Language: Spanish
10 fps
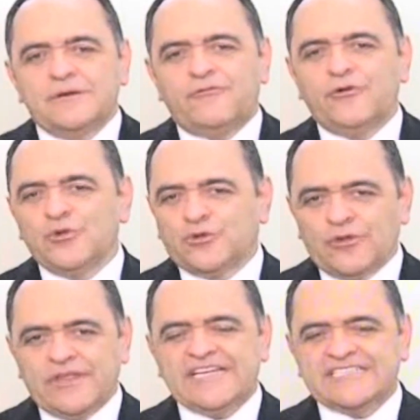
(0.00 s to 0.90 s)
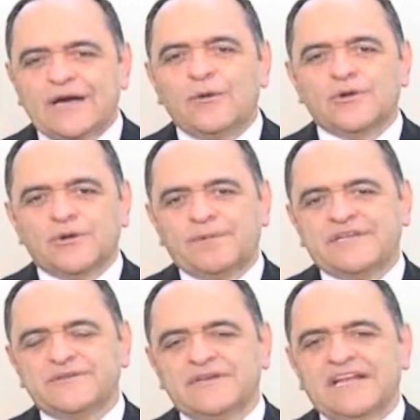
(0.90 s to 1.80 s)
fruto de ahorro
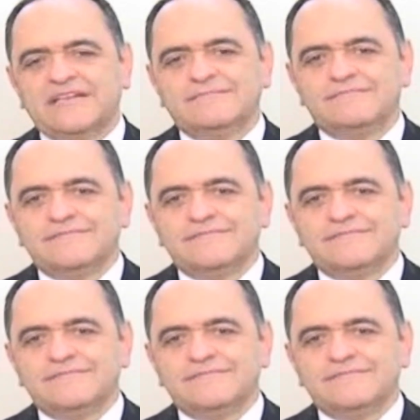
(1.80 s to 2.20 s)
personal?